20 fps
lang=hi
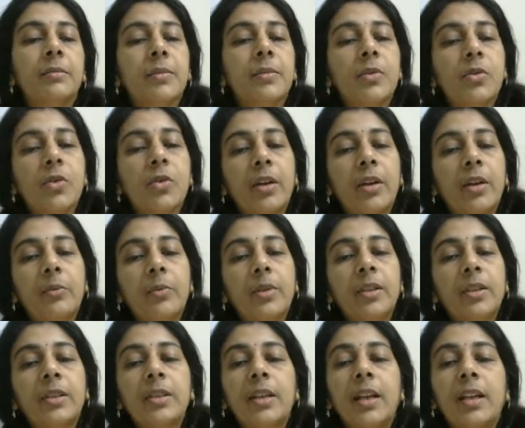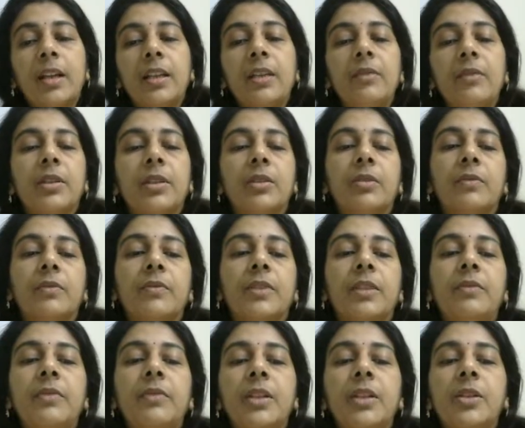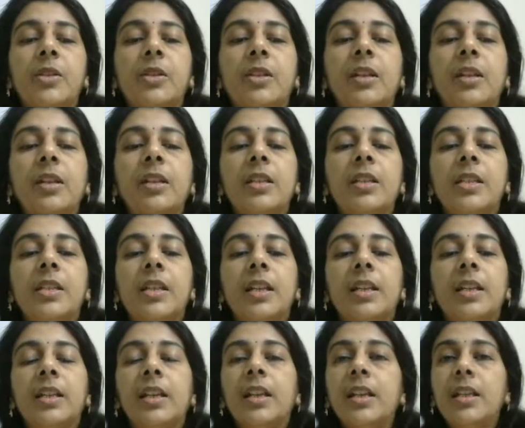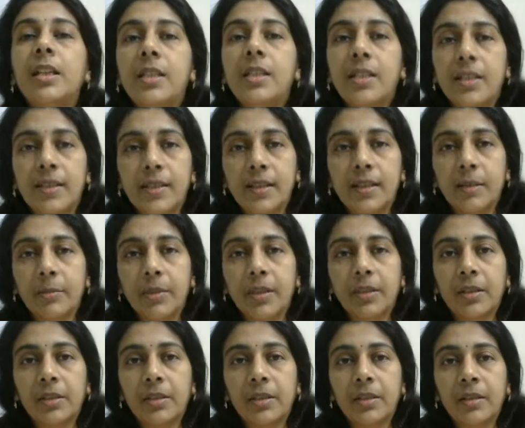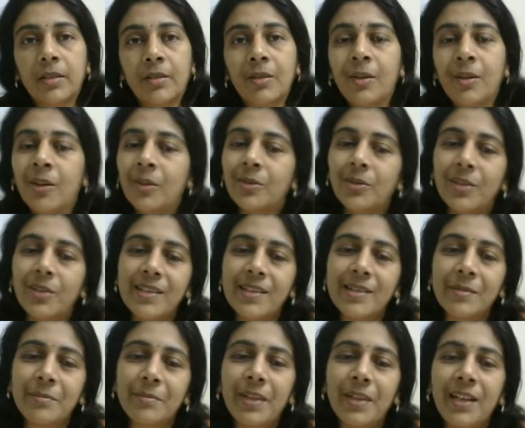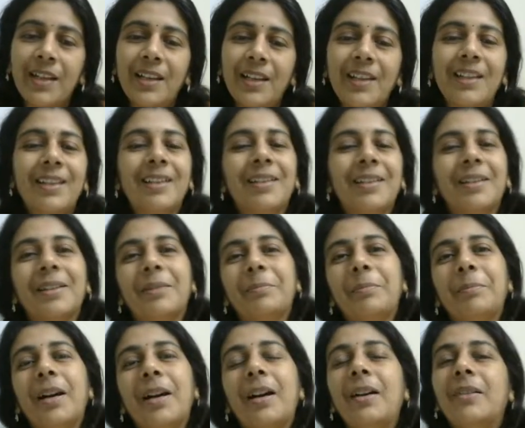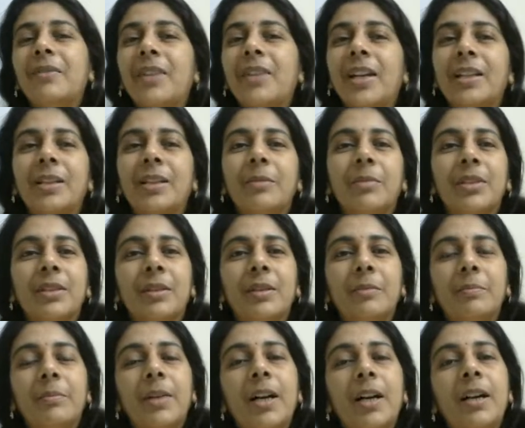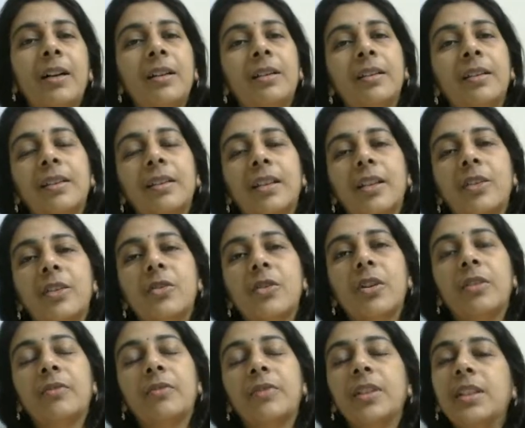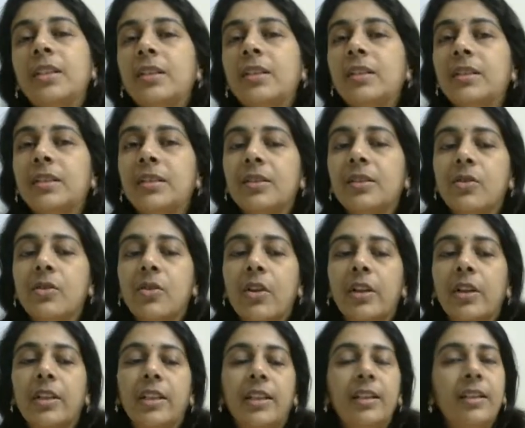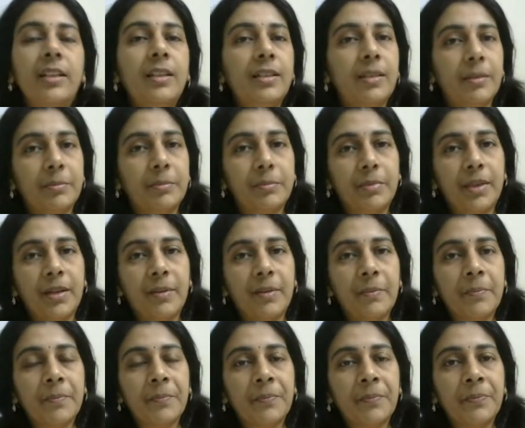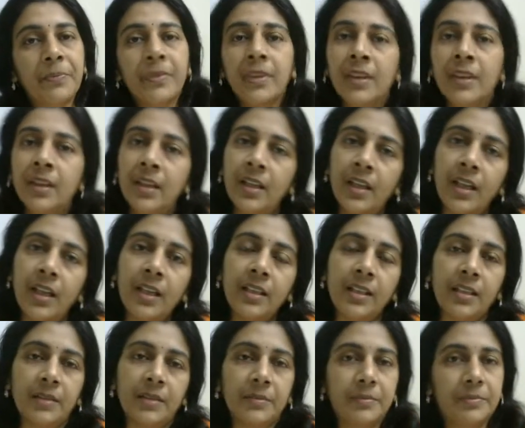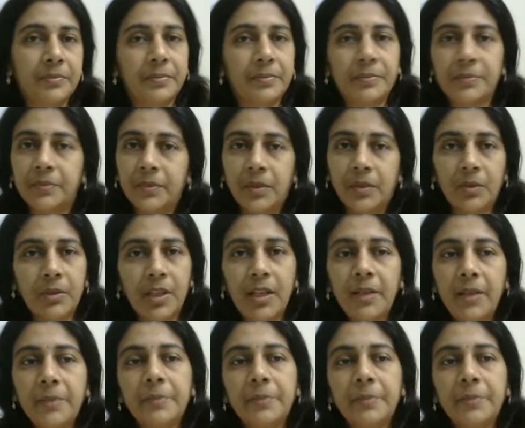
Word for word: ज्वाइन विथ एनी वन ऑफ द फंक्शनल जे के जीन सेगमेंट तो ये सिंपल है कप्पा वेरिएबल कप्पा can join with joining kappa any okay